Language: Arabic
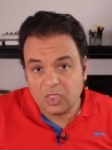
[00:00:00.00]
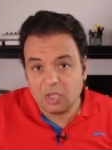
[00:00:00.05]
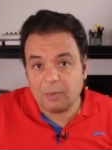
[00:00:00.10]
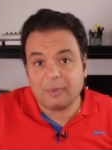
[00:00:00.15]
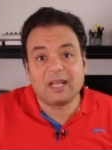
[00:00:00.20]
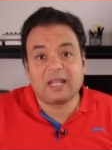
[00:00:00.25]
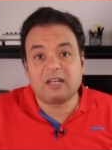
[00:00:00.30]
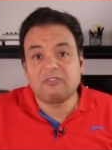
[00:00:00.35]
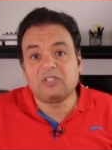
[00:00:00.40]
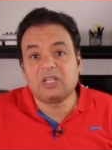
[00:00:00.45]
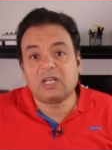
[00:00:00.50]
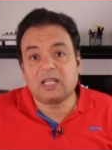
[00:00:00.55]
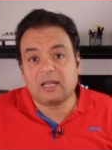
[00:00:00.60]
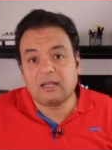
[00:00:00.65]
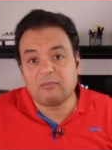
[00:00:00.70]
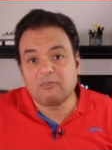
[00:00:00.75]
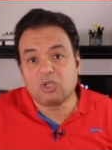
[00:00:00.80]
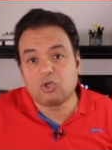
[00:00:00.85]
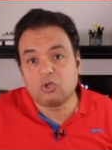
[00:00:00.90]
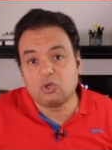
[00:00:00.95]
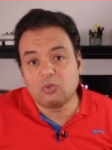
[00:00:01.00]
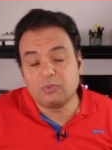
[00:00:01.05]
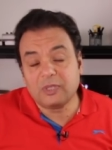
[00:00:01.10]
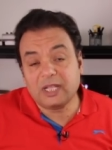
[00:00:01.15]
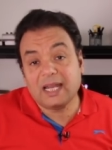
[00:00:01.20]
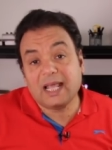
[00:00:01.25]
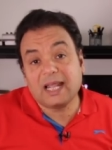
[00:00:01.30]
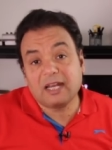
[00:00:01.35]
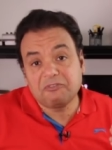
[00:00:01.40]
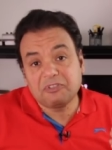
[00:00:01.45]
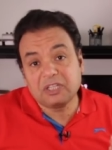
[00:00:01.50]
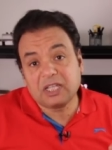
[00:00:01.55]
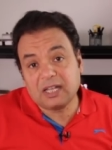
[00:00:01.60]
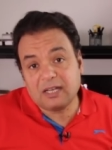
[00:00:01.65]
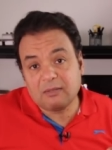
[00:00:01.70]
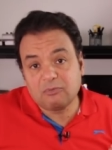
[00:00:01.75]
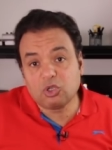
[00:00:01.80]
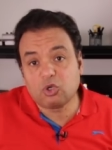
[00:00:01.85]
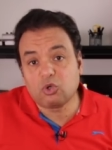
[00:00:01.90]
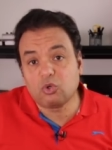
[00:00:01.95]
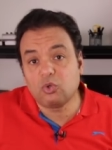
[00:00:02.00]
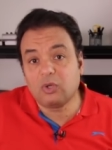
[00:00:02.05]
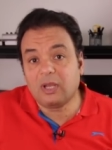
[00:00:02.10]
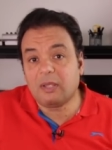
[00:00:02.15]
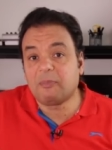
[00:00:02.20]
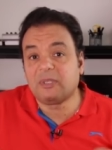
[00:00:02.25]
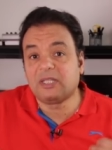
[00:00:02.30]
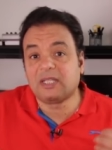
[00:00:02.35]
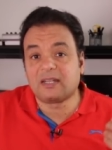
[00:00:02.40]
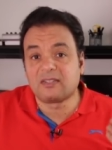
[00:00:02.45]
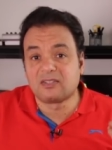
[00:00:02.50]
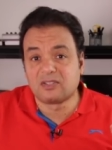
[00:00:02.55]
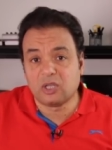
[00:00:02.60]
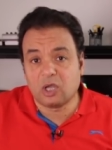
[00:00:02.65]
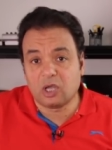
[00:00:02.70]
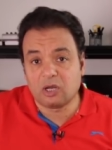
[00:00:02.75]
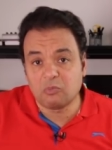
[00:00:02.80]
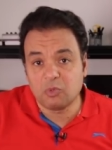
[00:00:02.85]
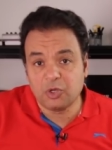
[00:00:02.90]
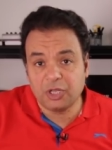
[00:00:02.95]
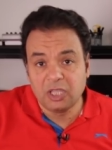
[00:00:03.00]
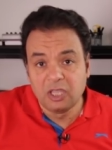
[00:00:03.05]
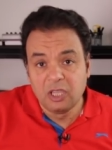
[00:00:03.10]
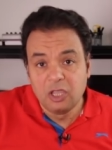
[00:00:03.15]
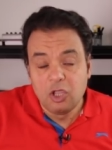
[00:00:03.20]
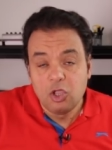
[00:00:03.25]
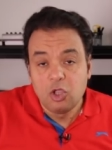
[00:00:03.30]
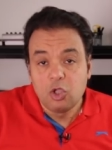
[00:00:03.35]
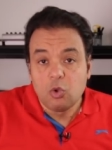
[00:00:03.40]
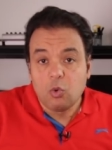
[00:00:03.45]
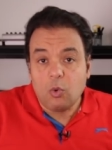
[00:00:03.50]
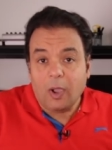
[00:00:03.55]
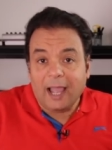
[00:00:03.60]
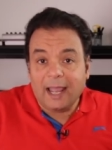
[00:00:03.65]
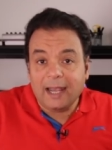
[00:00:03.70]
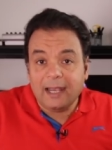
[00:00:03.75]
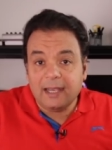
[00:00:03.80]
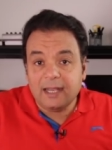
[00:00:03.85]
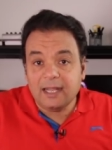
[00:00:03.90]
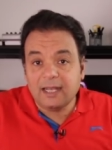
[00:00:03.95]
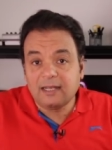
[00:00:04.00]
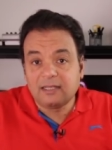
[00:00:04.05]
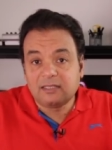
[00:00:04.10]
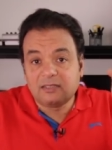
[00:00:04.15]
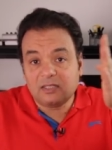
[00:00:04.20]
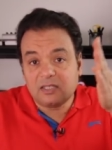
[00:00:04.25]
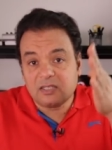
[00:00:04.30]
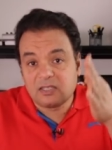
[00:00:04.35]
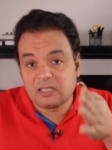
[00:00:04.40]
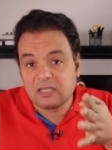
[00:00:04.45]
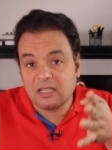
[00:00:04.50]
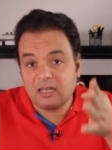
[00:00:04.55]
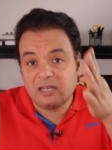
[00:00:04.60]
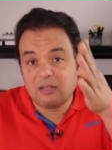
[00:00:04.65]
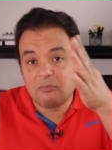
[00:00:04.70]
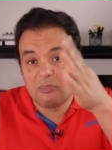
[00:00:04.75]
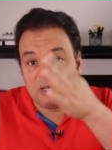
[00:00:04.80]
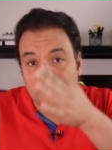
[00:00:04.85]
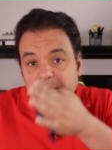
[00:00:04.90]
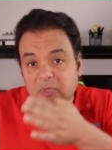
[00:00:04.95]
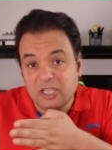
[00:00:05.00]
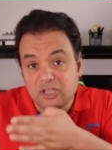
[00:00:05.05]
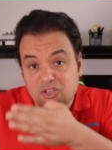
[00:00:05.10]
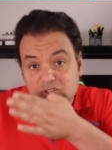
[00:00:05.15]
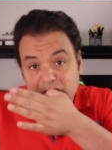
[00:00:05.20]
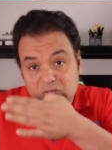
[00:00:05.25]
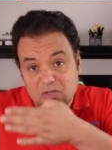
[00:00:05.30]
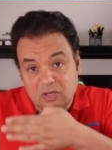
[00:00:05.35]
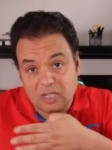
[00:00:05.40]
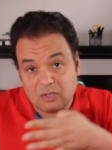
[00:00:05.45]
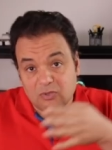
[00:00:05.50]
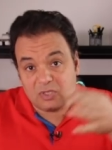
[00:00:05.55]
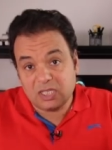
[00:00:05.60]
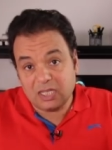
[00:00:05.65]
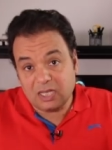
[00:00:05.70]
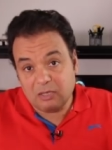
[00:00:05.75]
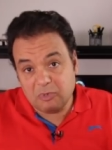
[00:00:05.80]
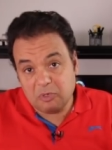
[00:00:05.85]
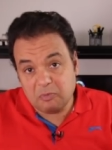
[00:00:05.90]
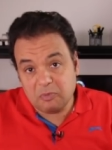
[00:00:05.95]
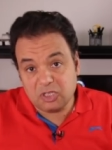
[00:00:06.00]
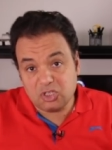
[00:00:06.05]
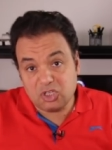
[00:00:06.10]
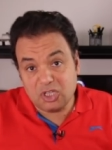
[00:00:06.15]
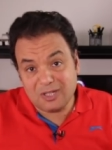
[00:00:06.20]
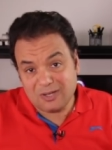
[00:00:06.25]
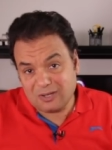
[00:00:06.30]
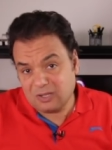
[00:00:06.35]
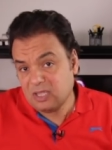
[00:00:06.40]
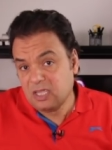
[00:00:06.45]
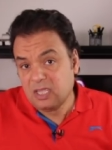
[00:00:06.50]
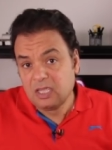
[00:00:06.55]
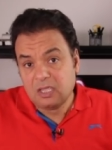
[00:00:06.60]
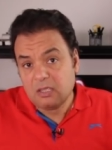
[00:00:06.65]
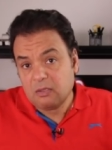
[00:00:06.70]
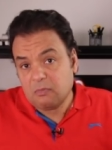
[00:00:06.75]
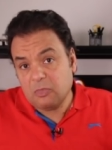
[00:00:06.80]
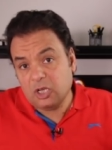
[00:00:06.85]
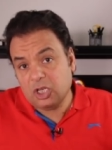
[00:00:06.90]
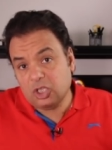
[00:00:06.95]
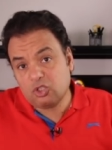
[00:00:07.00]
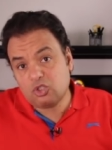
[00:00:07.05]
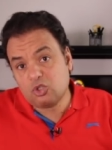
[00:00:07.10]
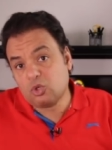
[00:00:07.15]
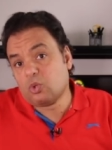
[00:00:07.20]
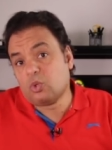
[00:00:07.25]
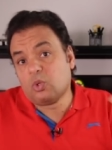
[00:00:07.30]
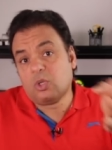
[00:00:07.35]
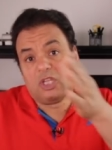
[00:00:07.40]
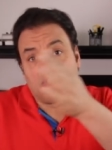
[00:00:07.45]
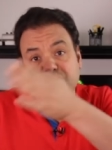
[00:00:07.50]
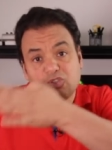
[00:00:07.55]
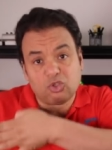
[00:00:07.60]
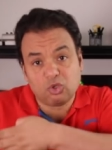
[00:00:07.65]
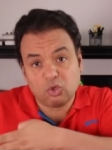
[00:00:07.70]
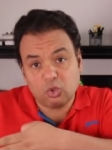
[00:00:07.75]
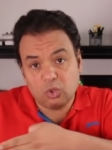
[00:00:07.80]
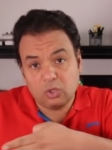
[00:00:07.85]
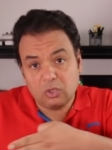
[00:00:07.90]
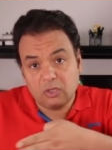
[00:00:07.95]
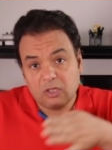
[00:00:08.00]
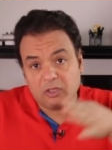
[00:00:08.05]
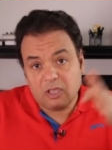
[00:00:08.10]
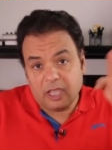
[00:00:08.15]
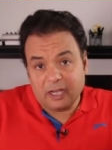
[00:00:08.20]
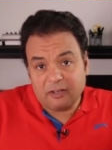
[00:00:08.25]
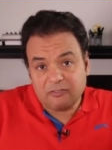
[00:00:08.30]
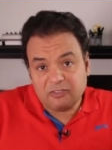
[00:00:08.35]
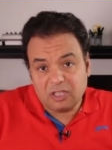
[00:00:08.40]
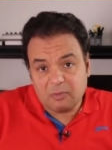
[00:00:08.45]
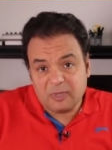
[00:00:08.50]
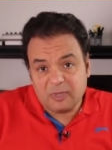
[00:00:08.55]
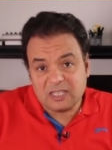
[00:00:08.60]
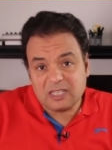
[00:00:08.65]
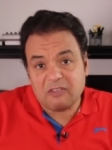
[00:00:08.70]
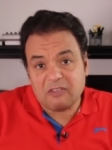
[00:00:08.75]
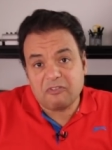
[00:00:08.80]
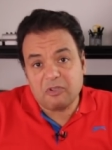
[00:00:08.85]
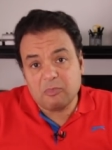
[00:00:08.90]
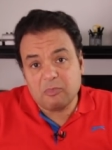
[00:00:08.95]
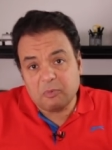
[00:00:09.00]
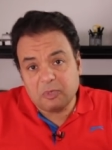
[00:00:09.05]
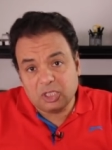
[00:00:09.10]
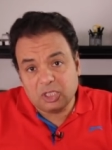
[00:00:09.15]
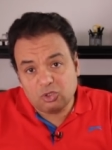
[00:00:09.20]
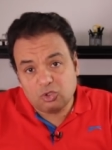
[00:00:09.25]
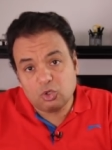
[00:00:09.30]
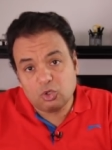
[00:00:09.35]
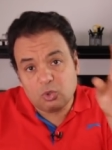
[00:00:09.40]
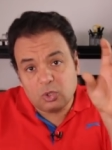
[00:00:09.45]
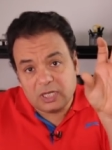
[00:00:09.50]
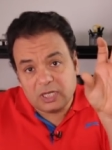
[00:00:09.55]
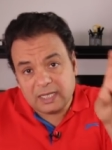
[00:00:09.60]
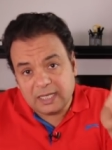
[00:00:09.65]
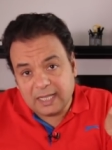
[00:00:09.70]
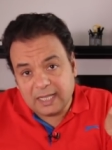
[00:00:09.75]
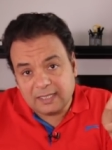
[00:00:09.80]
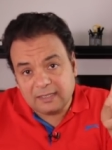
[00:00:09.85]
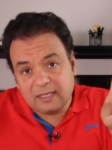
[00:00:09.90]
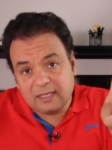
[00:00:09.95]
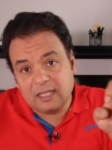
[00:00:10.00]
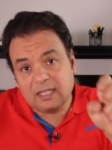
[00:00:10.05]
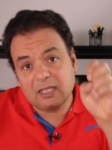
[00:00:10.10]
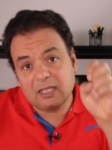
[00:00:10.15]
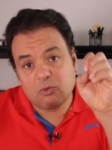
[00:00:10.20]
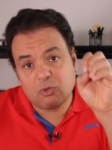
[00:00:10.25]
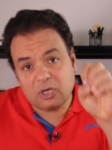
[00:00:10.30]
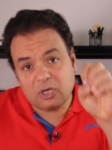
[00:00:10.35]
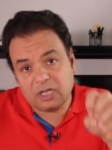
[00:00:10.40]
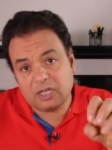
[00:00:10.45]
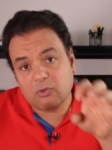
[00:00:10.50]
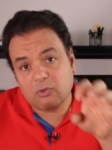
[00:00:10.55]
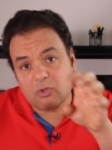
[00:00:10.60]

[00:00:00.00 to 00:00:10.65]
طب انا عرفت الكلام ده كله منين انا عرفت الكلام ده كله لما درست هارموني وحللت السلم الميجر او السلم الماجير من الدو للدو عرفت المسافه ما بين الدو والري قد ايه والري